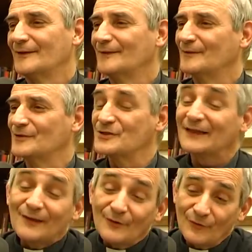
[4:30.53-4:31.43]
Eh,
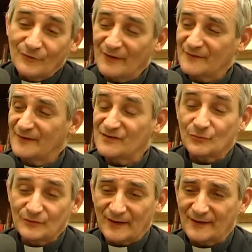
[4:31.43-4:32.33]
cercherò di, di,
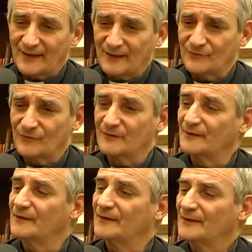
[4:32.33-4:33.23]
ascoltare tanto e
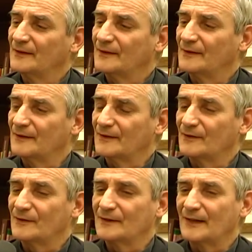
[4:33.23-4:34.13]
di eh,
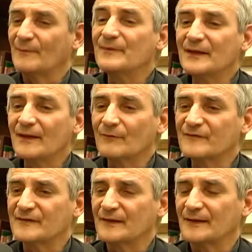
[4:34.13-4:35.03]
capire
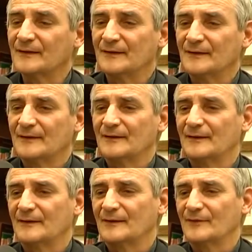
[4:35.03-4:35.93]
questa
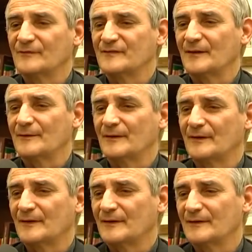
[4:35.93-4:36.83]
eh, questa,
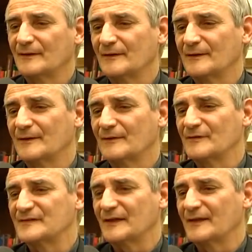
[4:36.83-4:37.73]
eh,
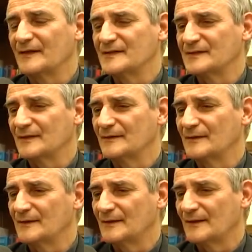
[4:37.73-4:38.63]
questa, chiesa
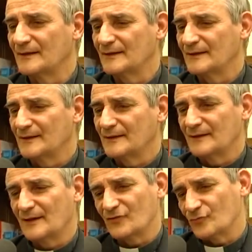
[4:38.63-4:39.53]
della,
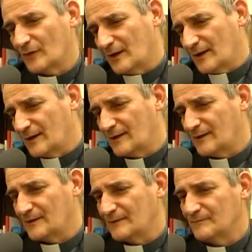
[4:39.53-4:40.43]
della
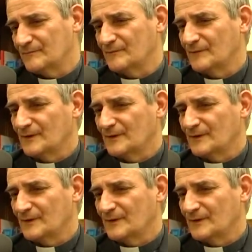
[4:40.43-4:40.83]
sua, mm,